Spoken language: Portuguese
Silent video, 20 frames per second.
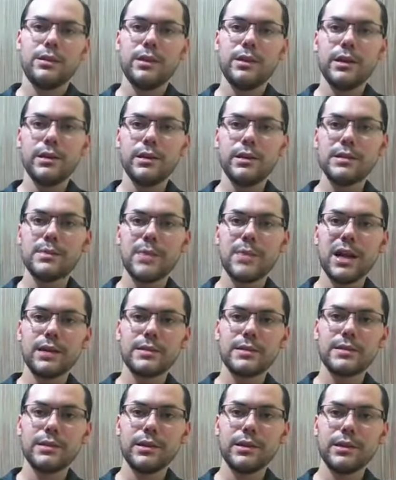Lendas
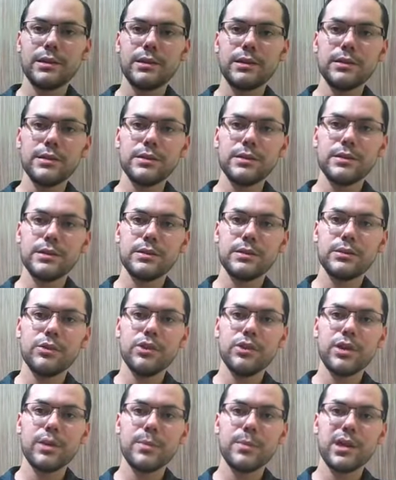Brasileiras,
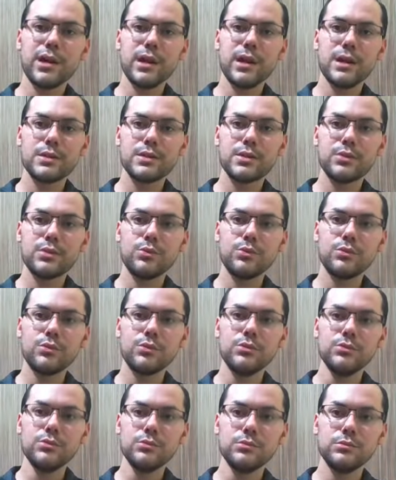de Câmara
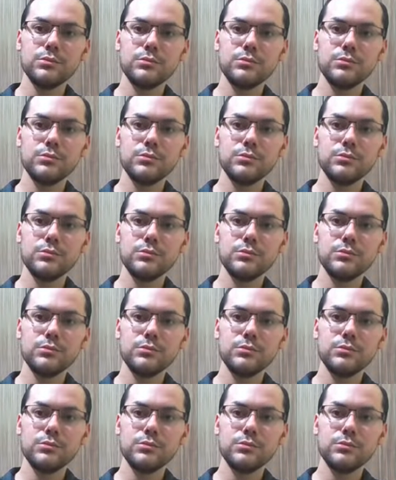Cascudo,